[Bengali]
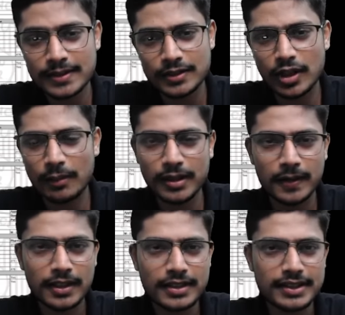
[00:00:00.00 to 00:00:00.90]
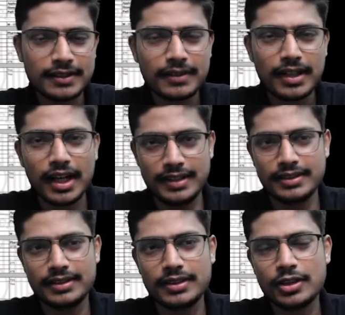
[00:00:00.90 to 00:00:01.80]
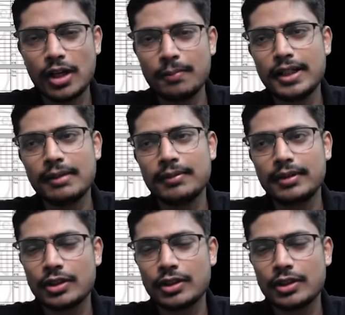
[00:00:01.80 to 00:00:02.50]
তো ড্রপ নেওয়া যাচ্ছে আচ্ছা ড্রপ নিলাম